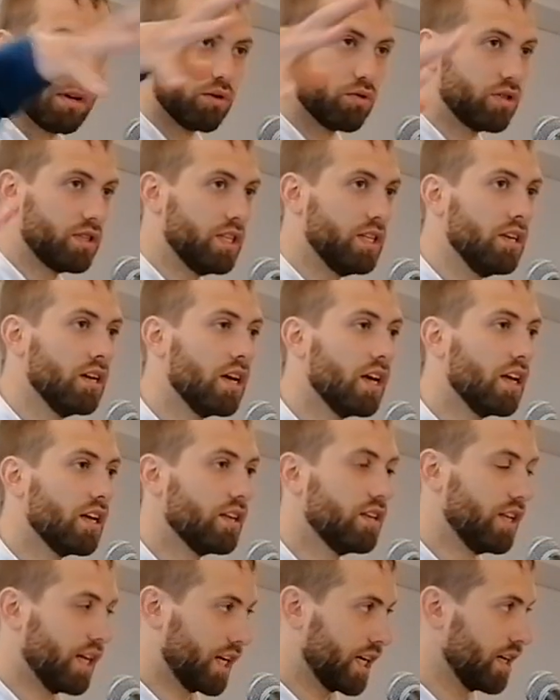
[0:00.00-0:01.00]
mais aussi
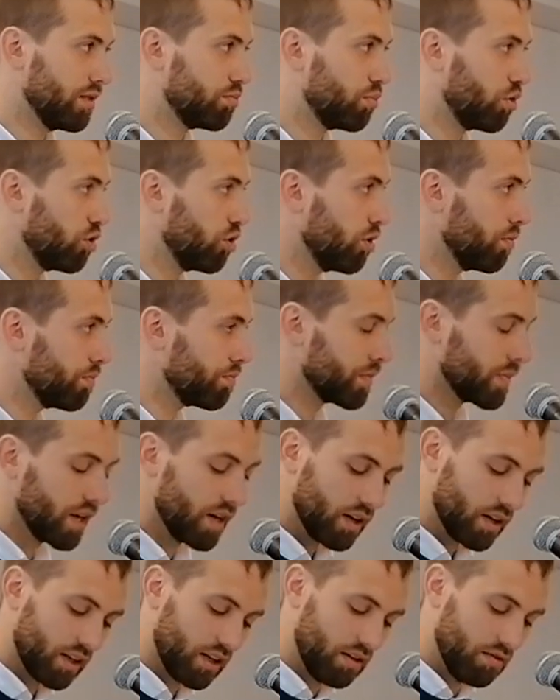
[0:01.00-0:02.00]
des quatre bonhommes
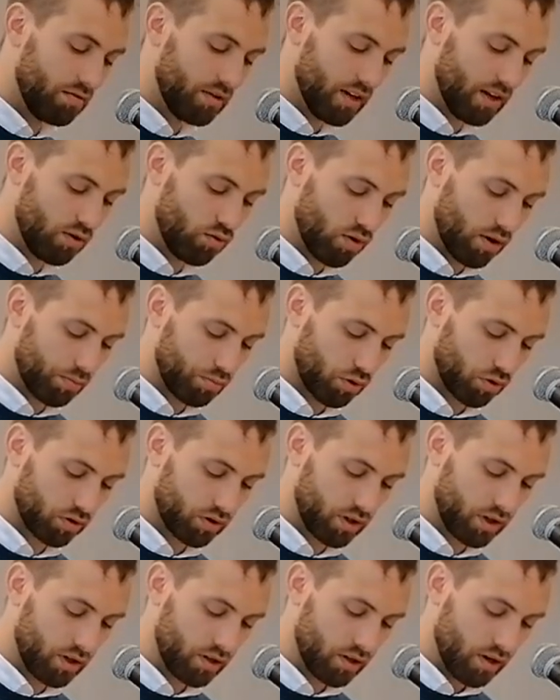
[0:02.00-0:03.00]
qui viennent lui
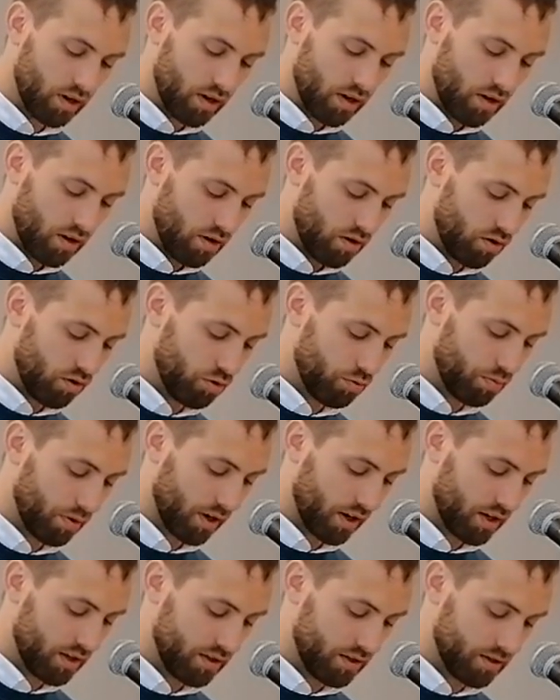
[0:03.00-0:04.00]
apporter le
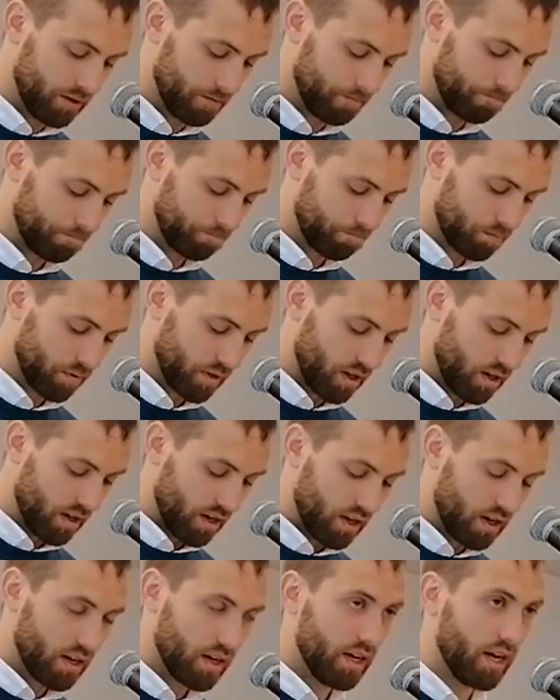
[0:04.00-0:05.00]
paralysé.
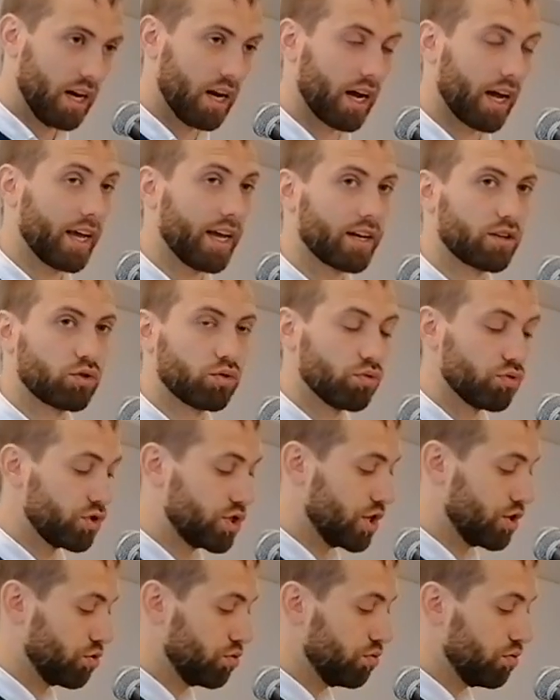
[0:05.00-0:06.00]
Et la réaction de
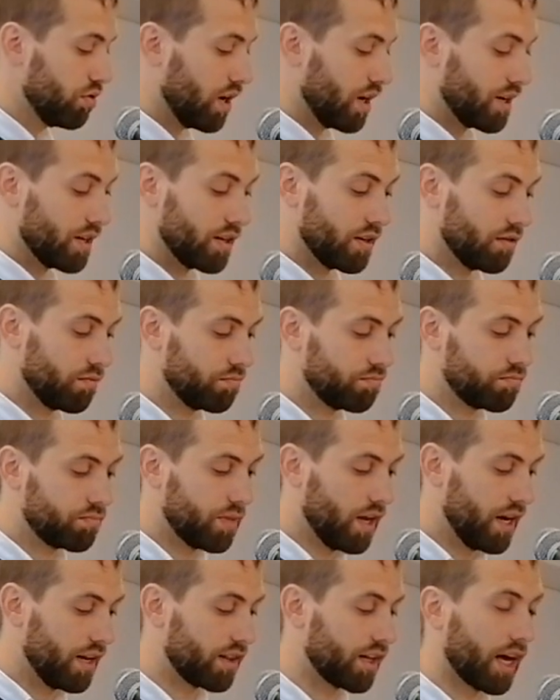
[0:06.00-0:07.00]
Jésus, elle
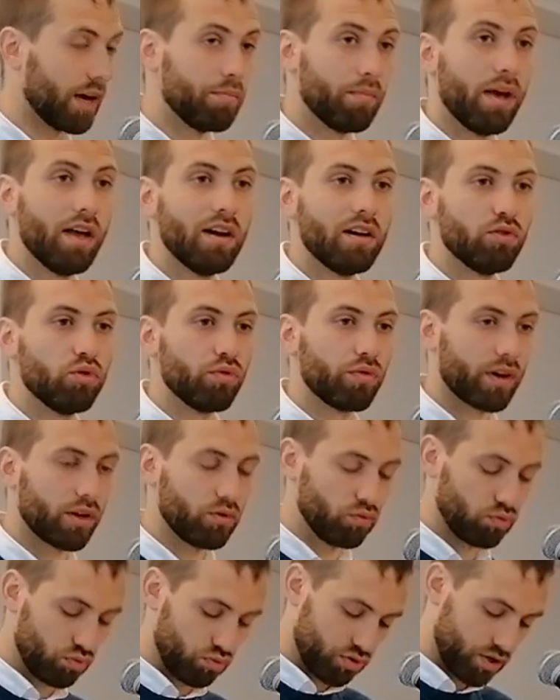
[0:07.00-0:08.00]
est, très belle, elle devrait
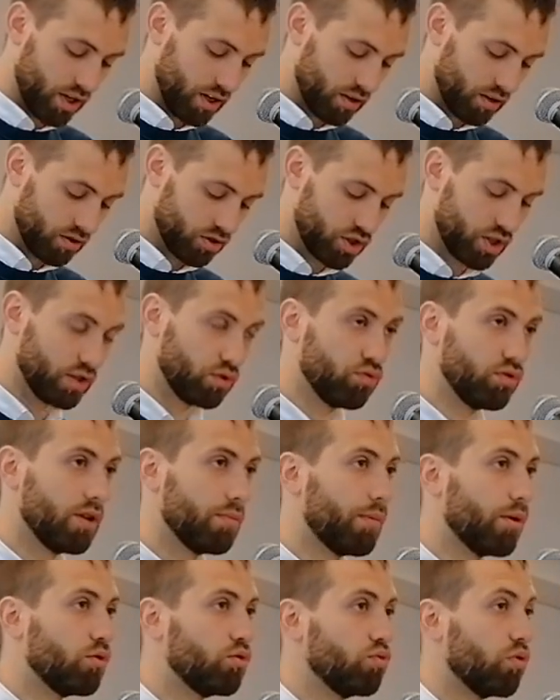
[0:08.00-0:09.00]
nous toucher. Hein. Jésus
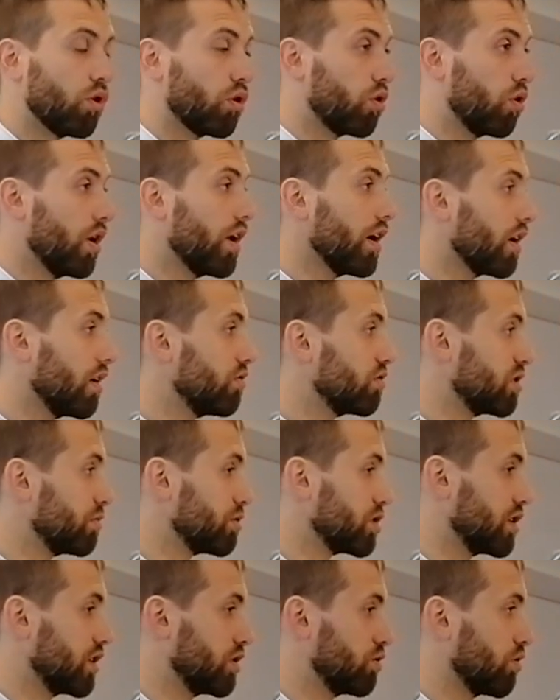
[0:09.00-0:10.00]
n'est pas du tout en colère, hein. vous
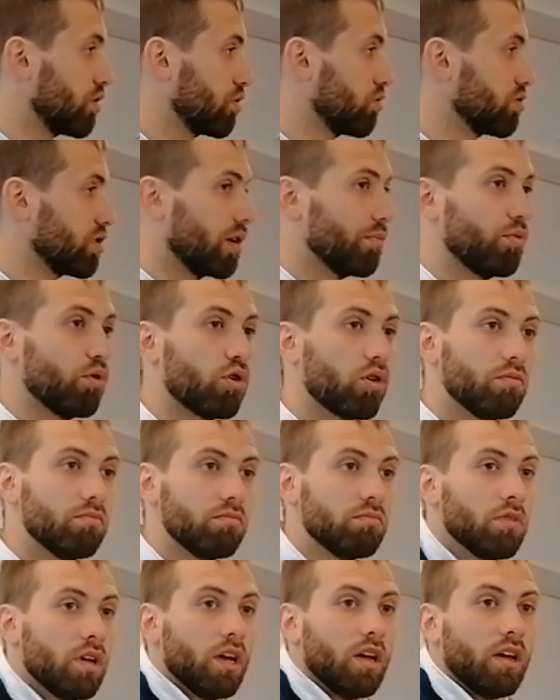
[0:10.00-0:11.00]
imaginez la situation, c'est un peu
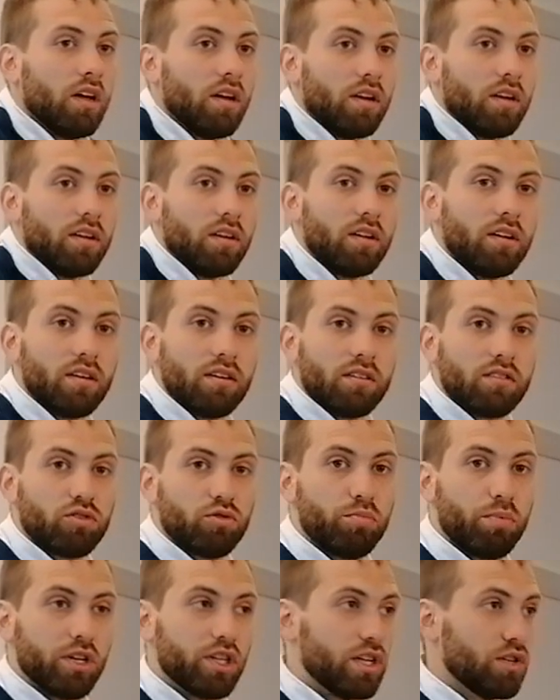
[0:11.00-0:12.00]
comme, je ne
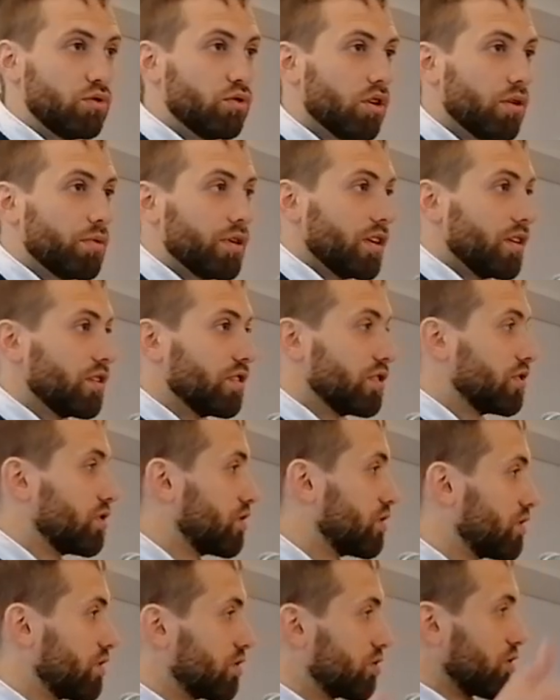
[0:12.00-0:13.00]
suis pas Jésus, mais je
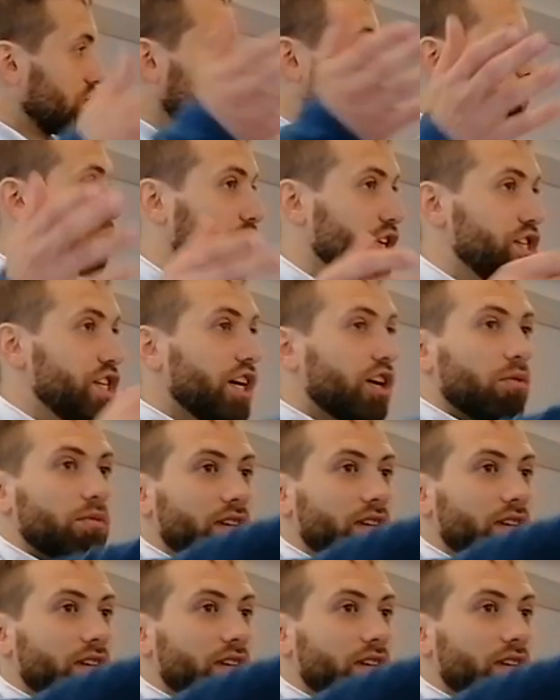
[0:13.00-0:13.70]
suis en train de prêcher